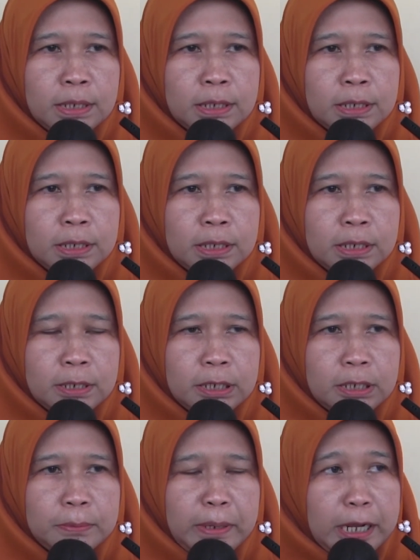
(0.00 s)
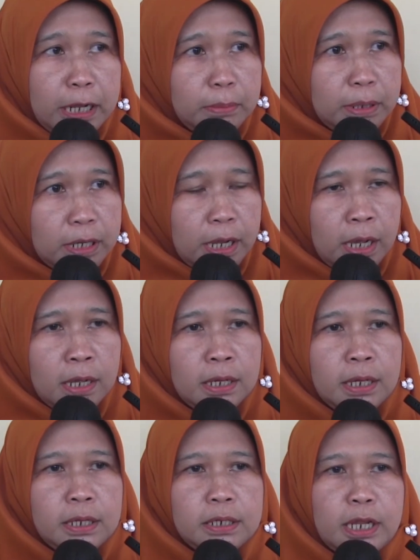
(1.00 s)
uh, medical bedah
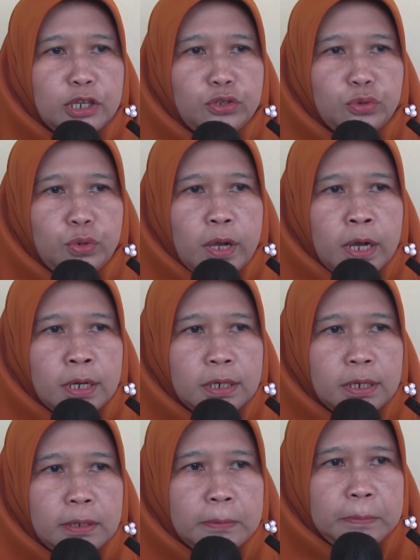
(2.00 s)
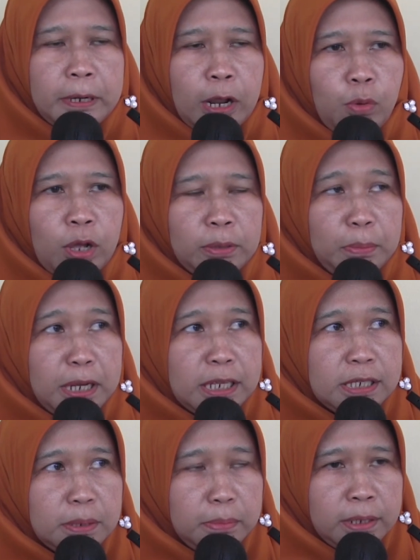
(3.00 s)
dan juga uh, perawat
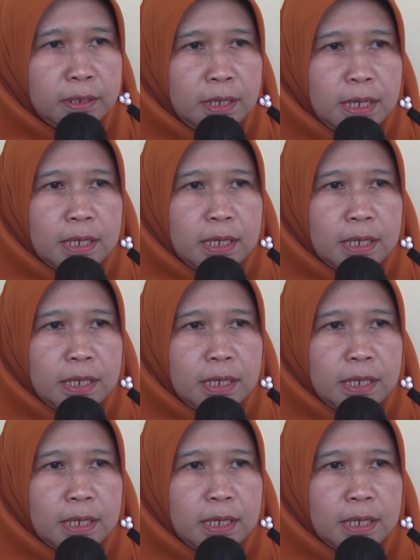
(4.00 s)
manajemen